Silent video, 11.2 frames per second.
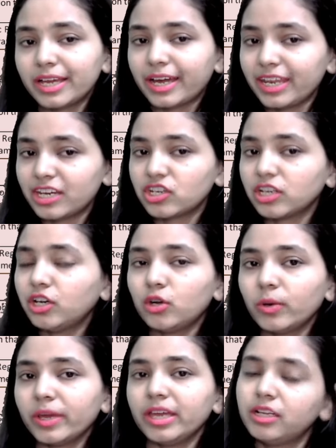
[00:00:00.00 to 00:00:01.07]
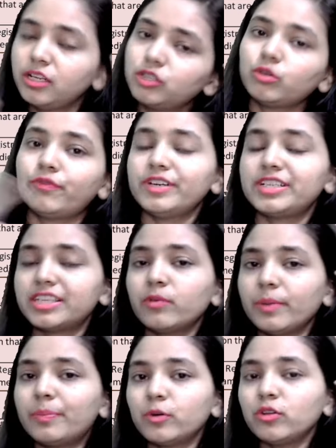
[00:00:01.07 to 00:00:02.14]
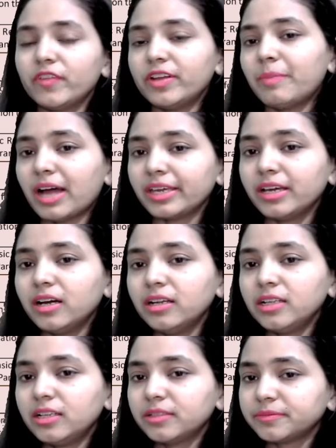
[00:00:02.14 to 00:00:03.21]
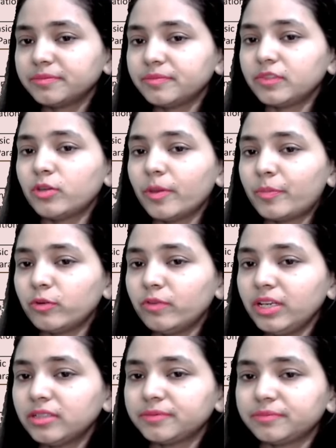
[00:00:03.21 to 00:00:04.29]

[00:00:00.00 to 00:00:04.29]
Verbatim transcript: करेक्शन करोगे तो फिर से वो अप्रूवल मांगेगा तो अप्रूवल